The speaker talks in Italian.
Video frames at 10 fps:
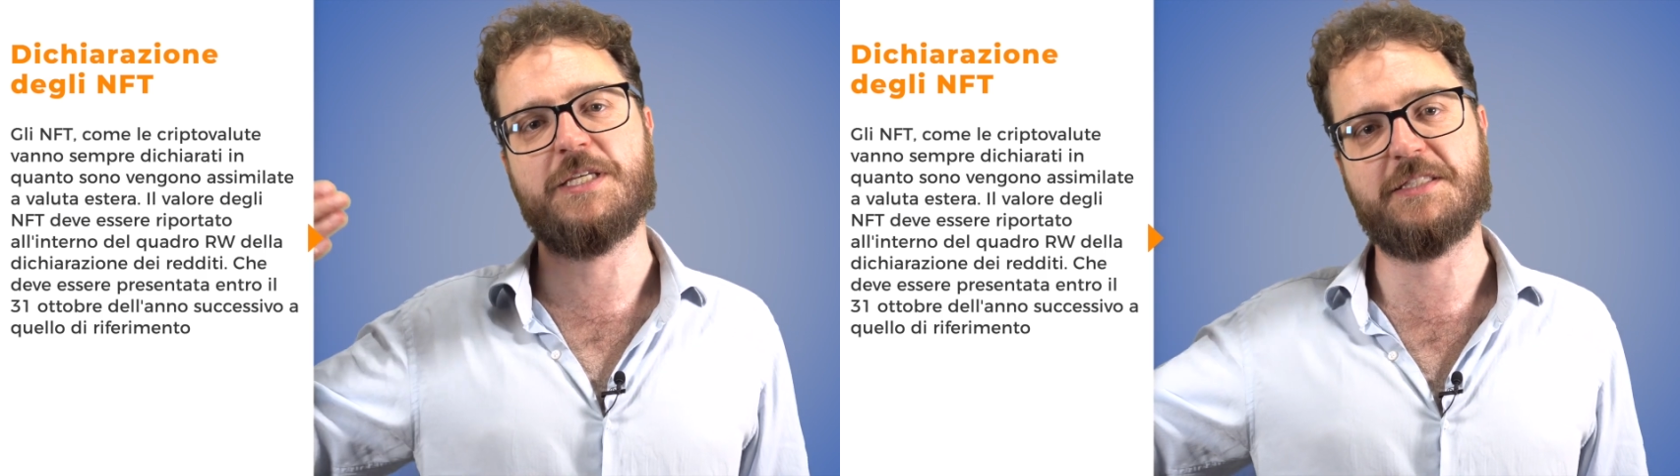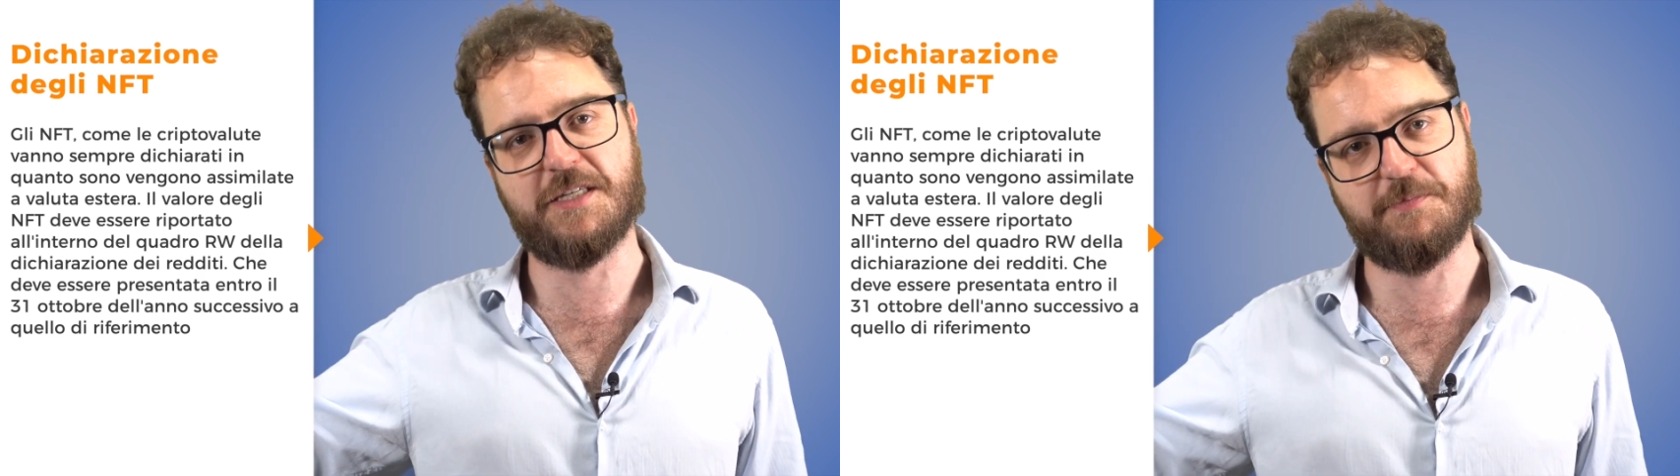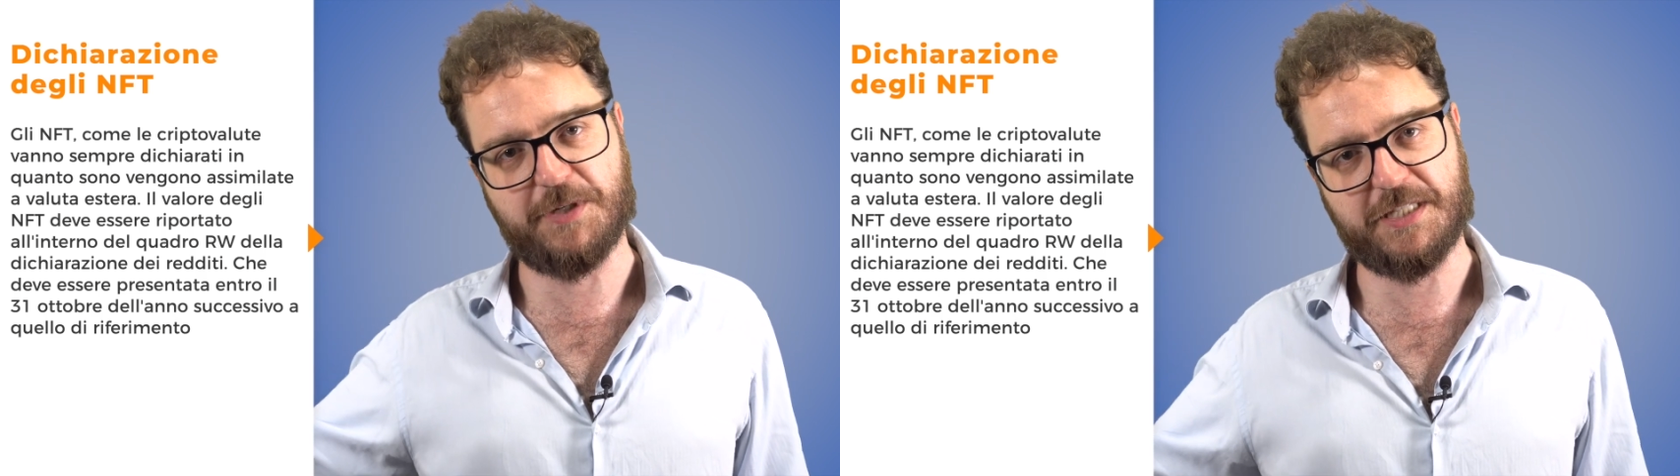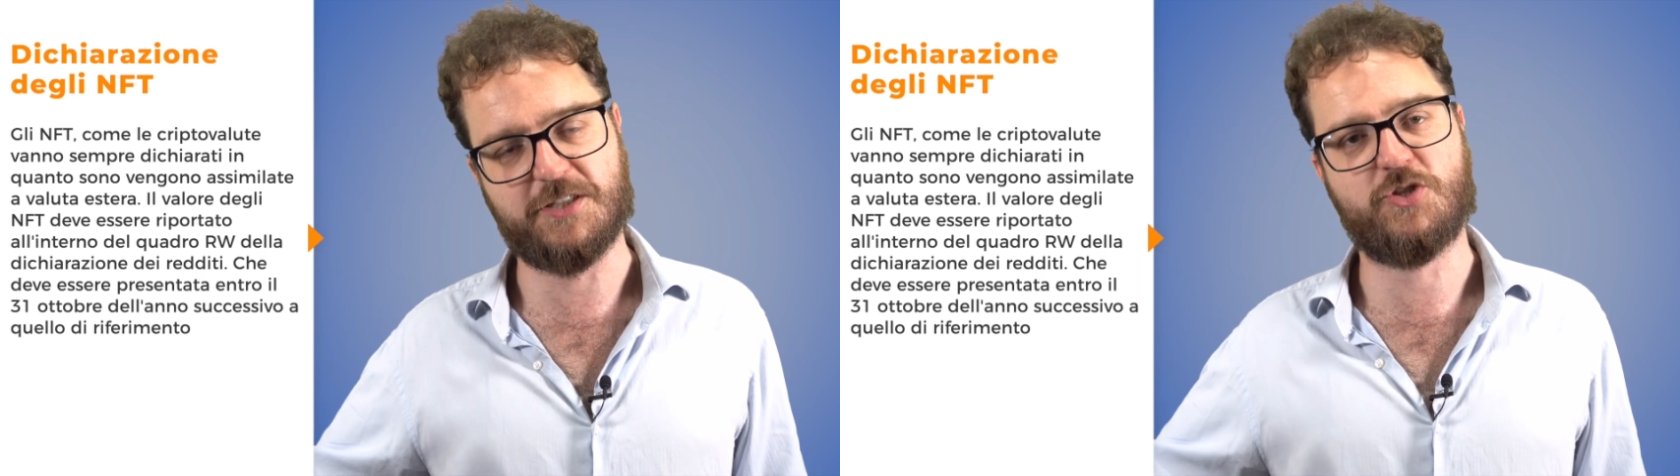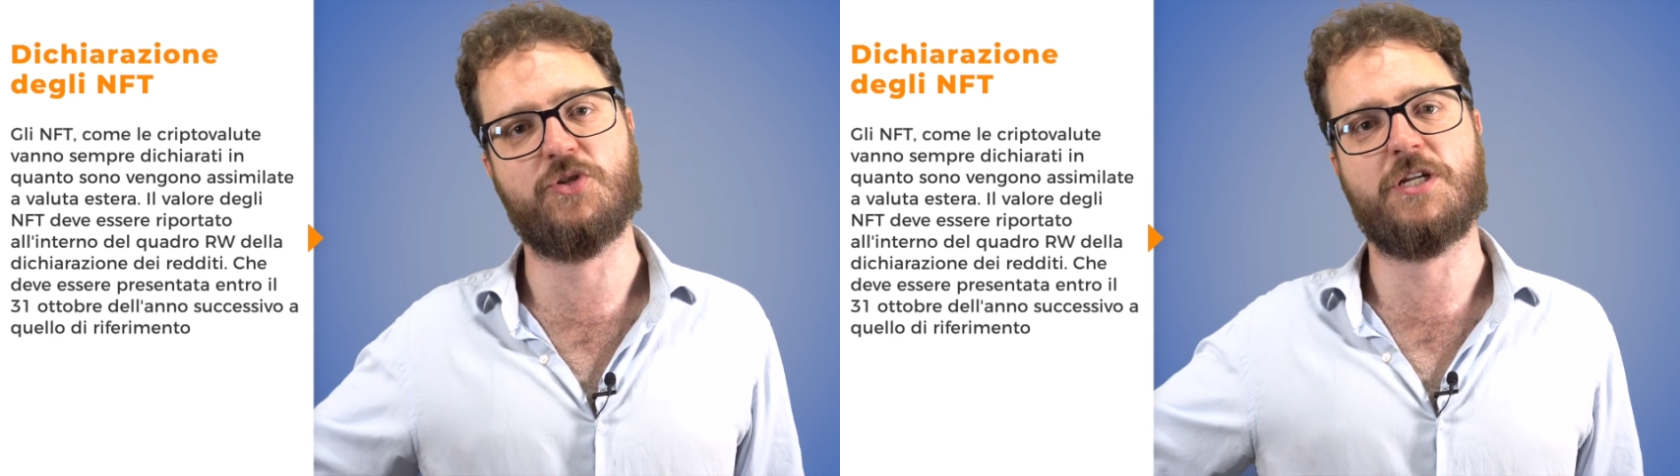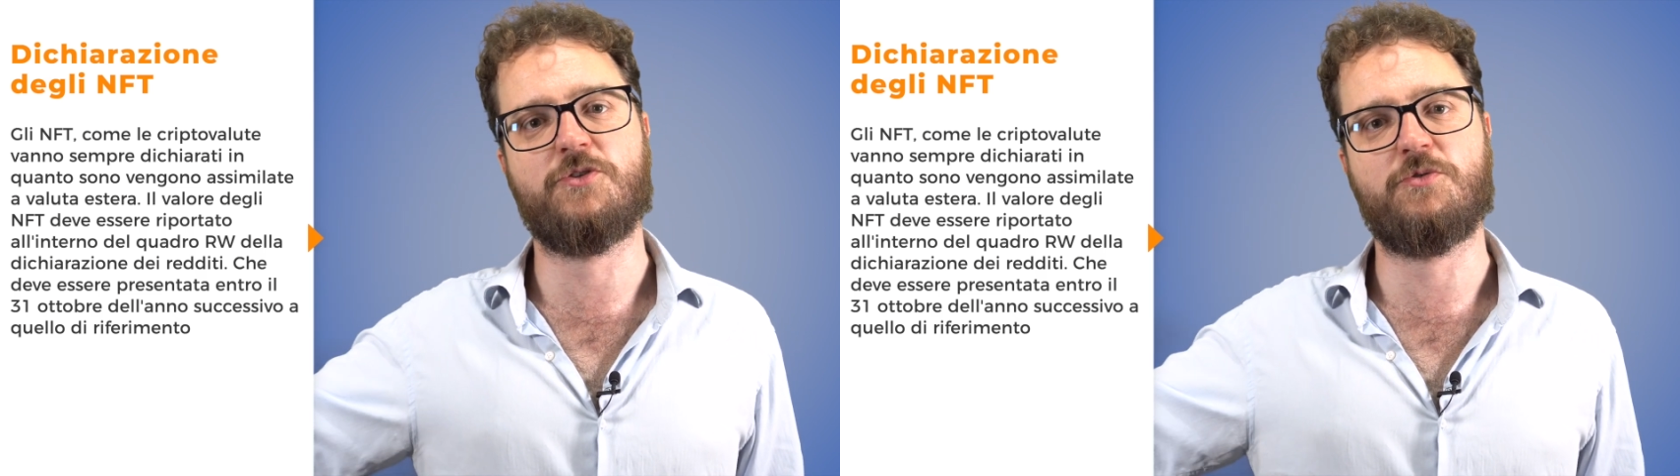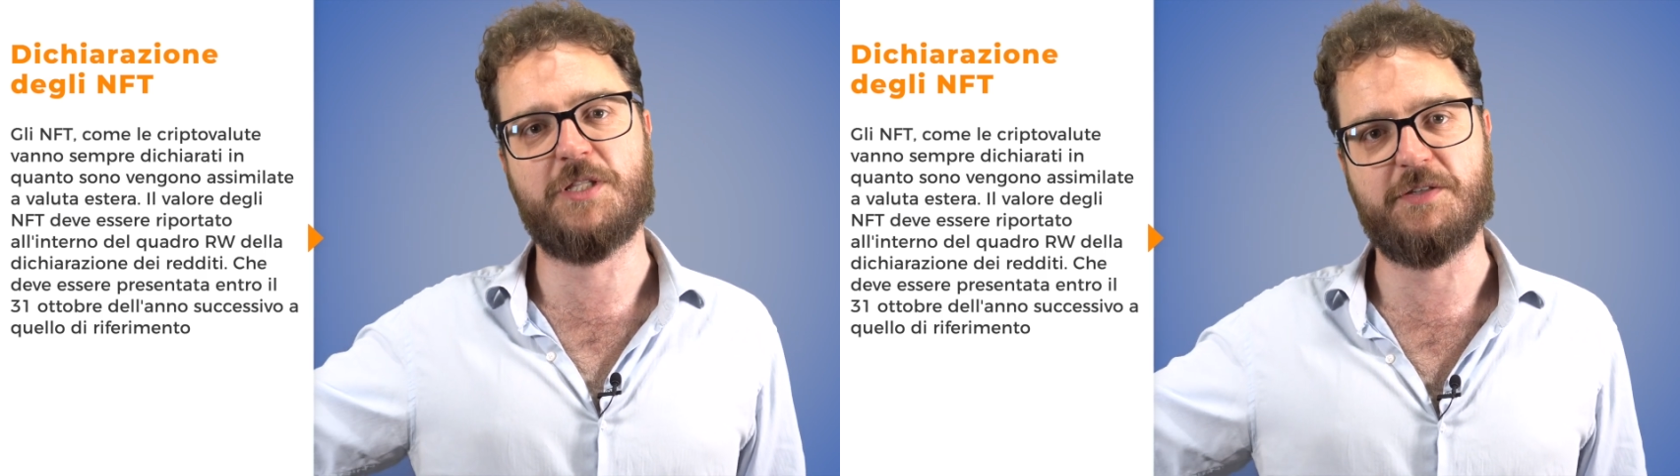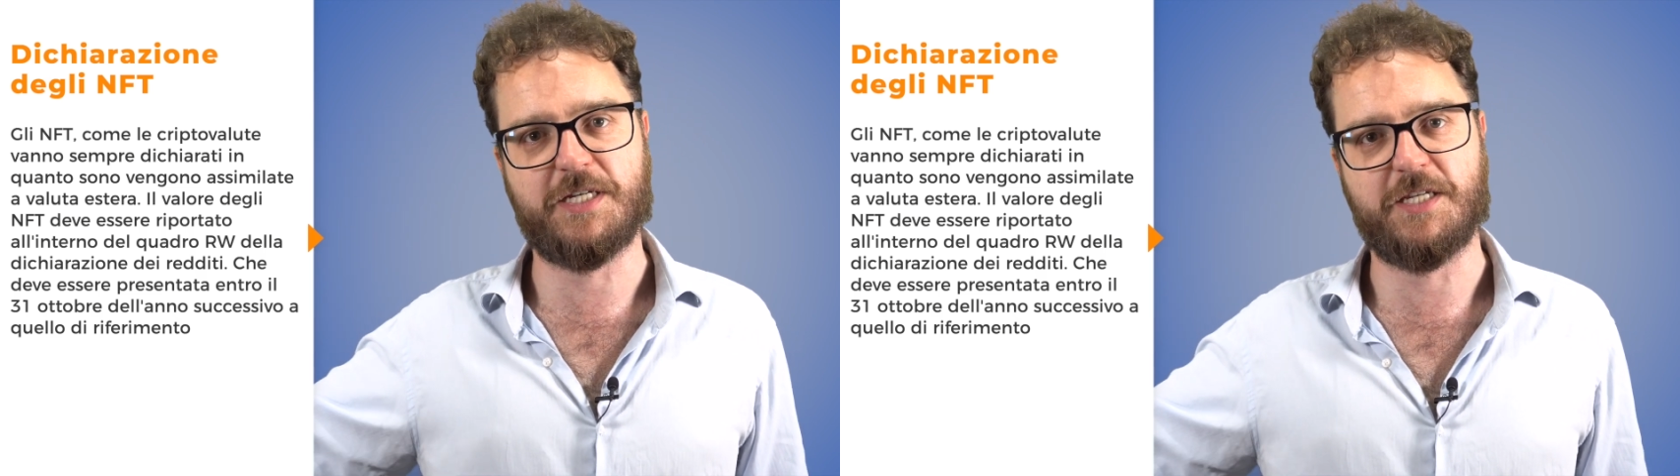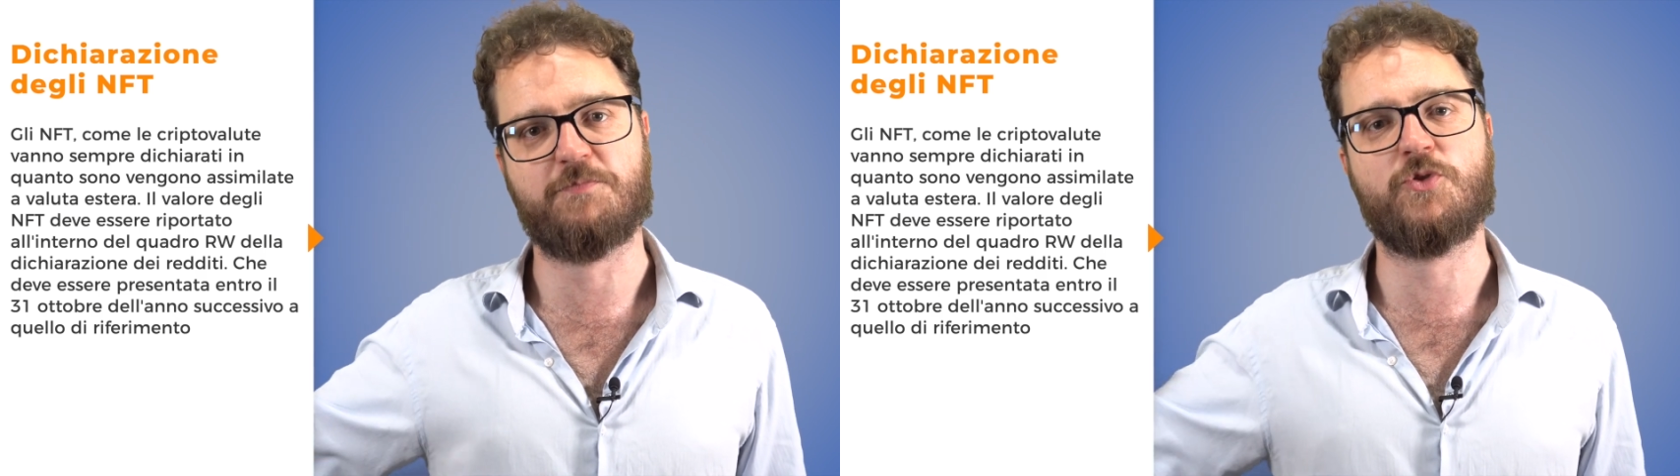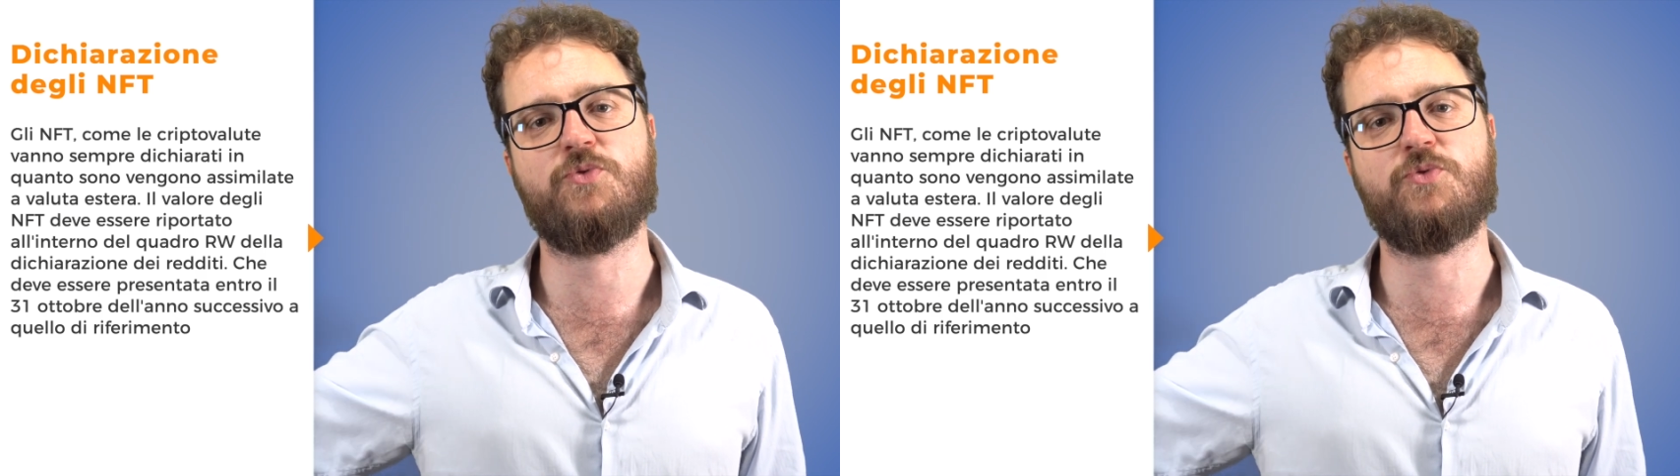interpretazione alla normativa cripto,